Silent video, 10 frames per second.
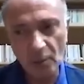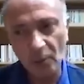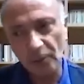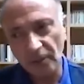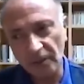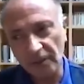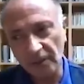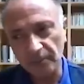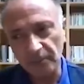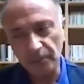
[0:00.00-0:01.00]
Onun
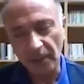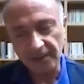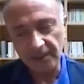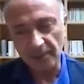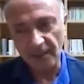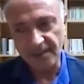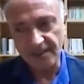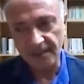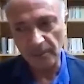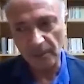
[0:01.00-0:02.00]
e, parti il
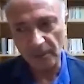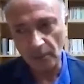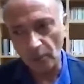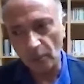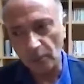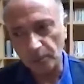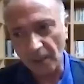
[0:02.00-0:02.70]
binası demeyeyim de o